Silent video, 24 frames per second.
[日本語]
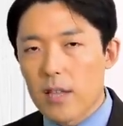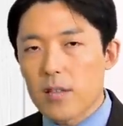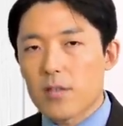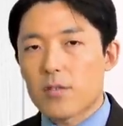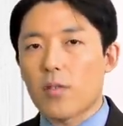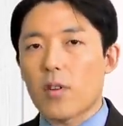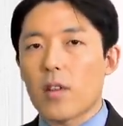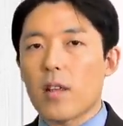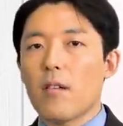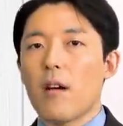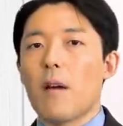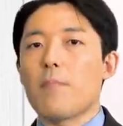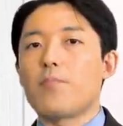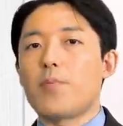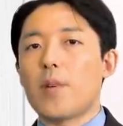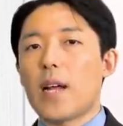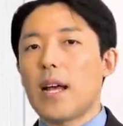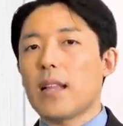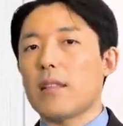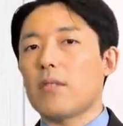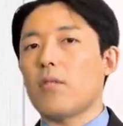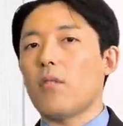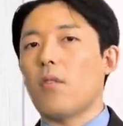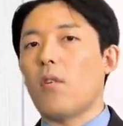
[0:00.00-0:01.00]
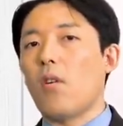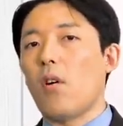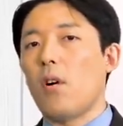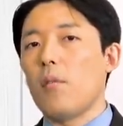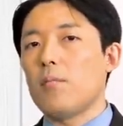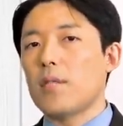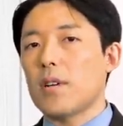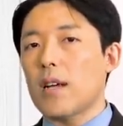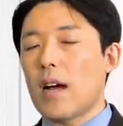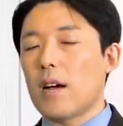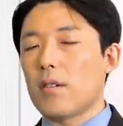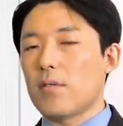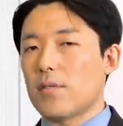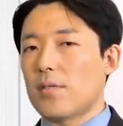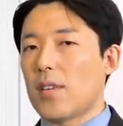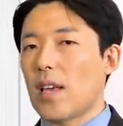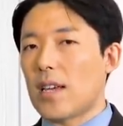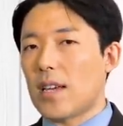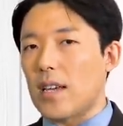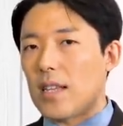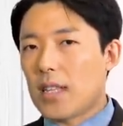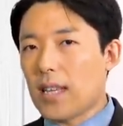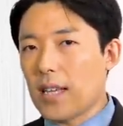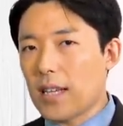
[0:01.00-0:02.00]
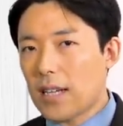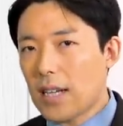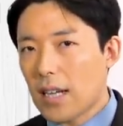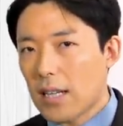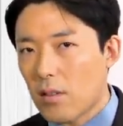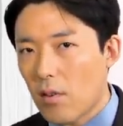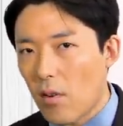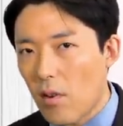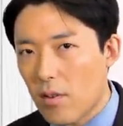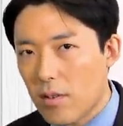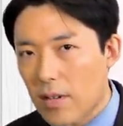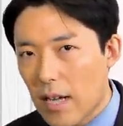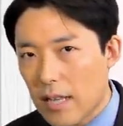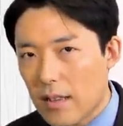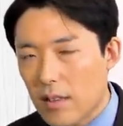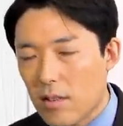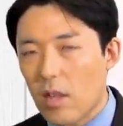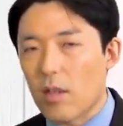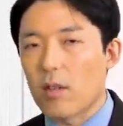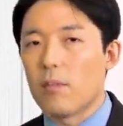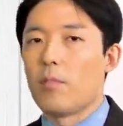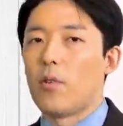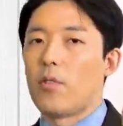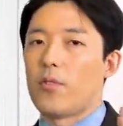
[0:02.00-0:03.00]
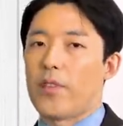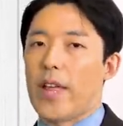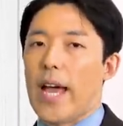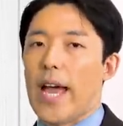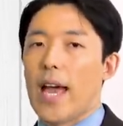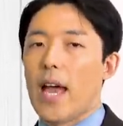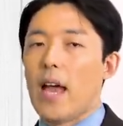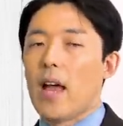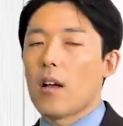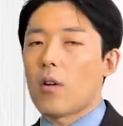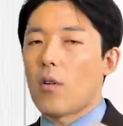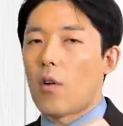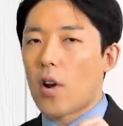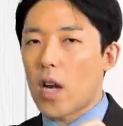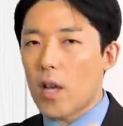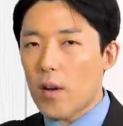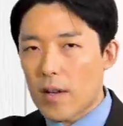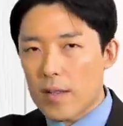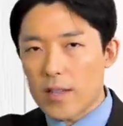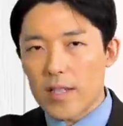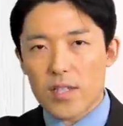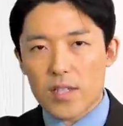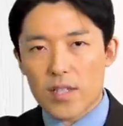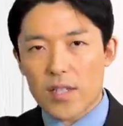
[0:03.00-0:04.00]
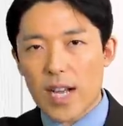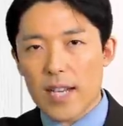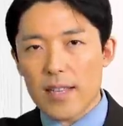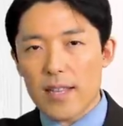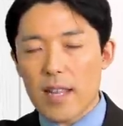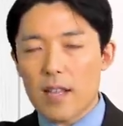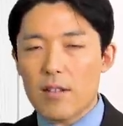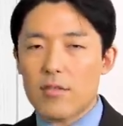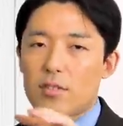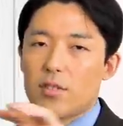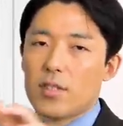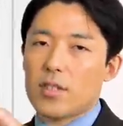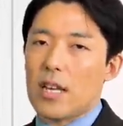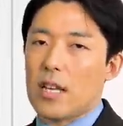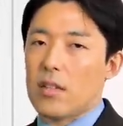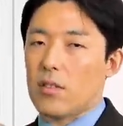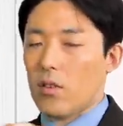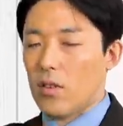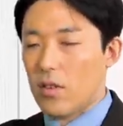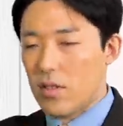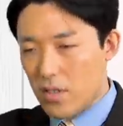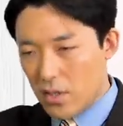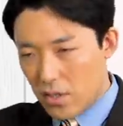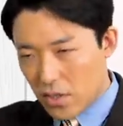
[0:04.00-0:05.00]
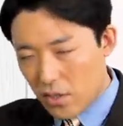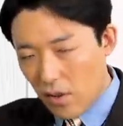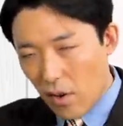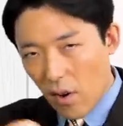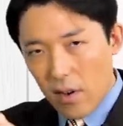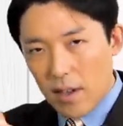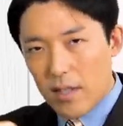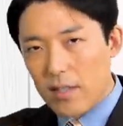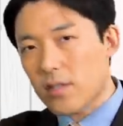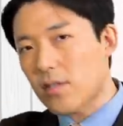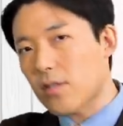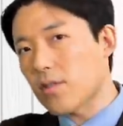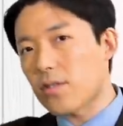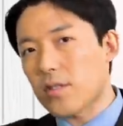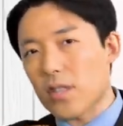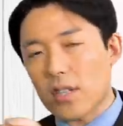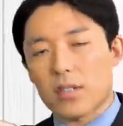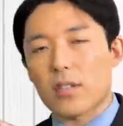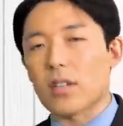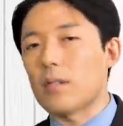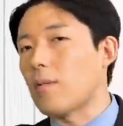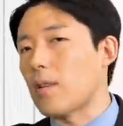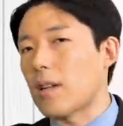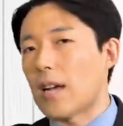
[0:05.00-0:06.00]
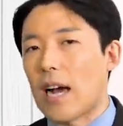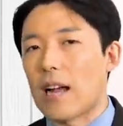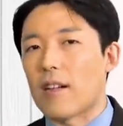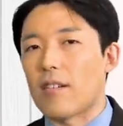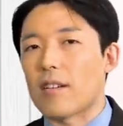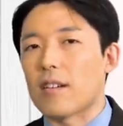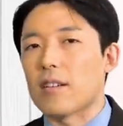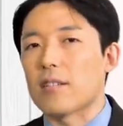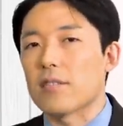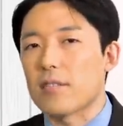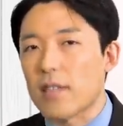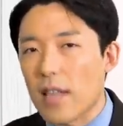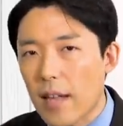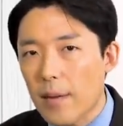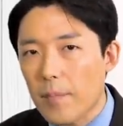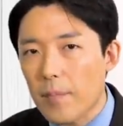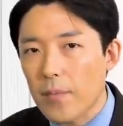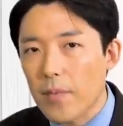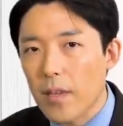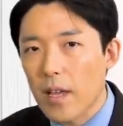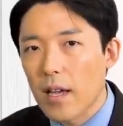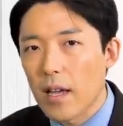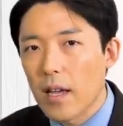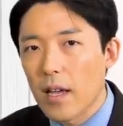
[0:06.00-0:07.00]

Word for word: それはプラットフォーム側の責任かどうかっていう問題、これは2チャンネル事件と非常に通底しているものがあるわけなんですね。